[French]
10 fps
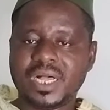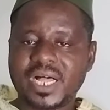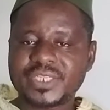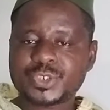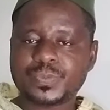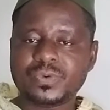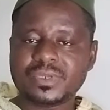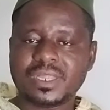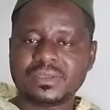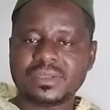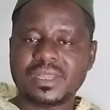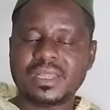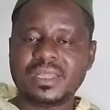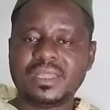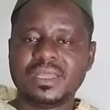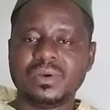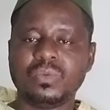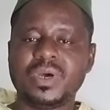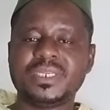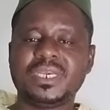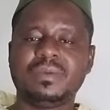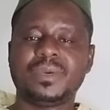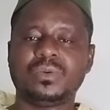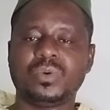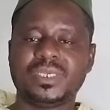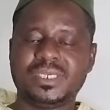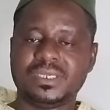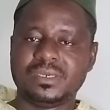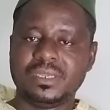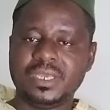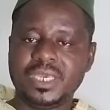Hasbunallah wa ni'mal wakil.